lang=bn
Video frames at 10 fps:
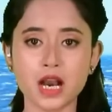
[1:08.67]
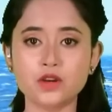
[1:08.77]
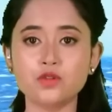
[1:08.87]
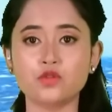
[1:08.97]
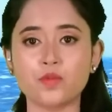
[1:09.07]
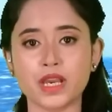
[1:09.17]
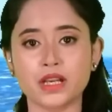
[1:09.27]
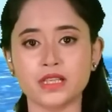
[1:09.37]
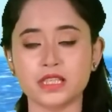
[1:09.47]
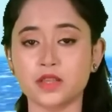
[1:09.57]
আরও
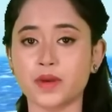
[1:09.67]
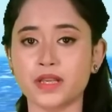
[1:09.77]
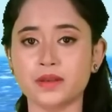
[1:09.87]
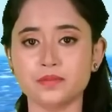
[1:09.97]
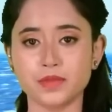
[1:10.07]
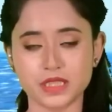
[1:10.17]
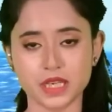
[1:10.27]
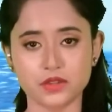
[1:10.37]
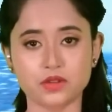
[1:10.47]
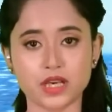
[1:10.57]
কমিয়ে আনা যেতে পারে
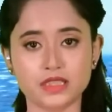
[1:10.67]
বিস্তারিত